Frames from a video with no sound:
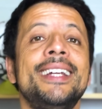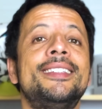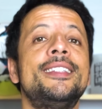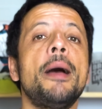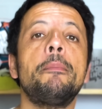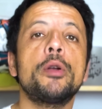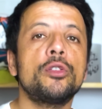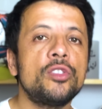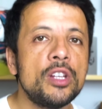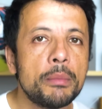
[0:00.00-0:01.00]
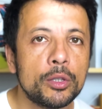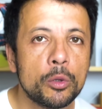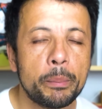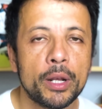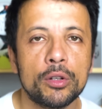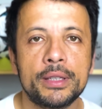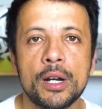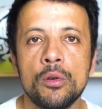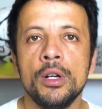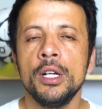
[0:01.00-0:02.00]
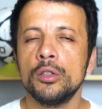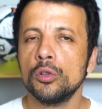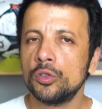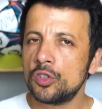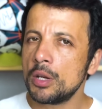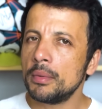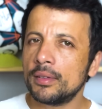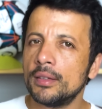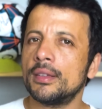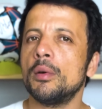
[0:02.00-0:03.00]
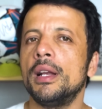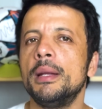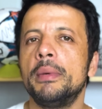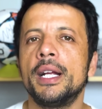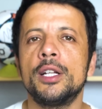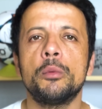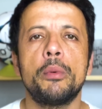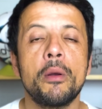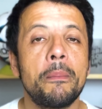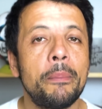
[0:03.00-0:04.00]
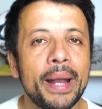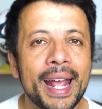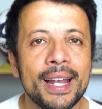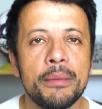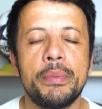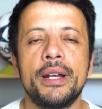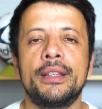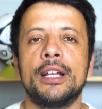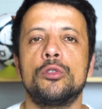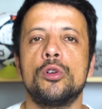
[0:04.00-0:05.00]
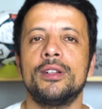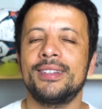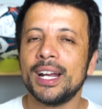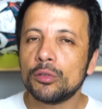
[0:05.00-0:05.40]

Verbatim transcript: e se aproxima do pelotão dos times que estão ali brigando por pré-Libertadores. Quero